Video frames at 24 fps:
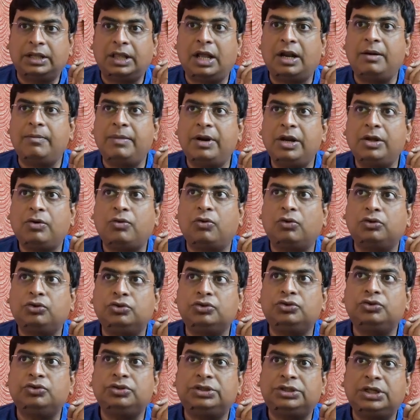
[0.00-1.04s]
তার মানে
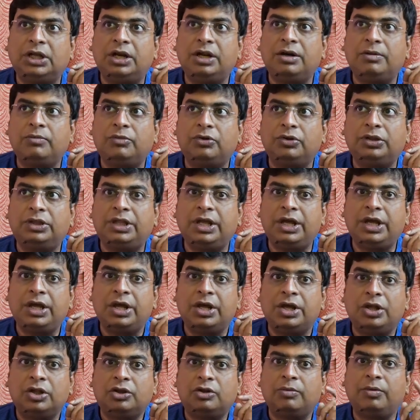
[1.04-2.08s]
কতজন ছেলের মধ্যে
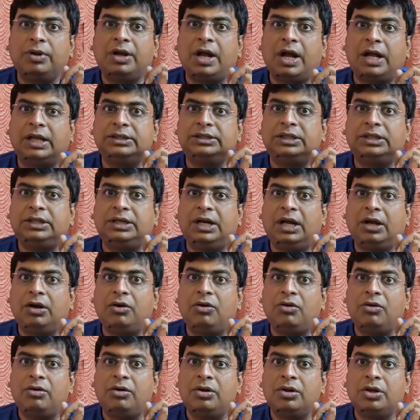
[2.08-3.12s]
তোমাকে হাজার
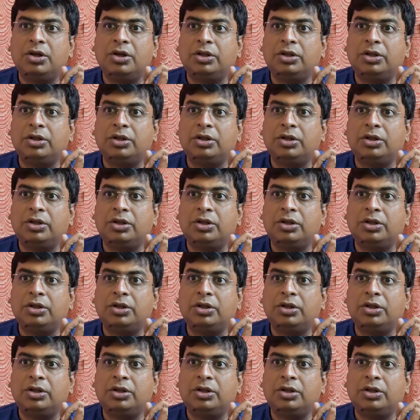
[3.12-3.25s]
ডাকলো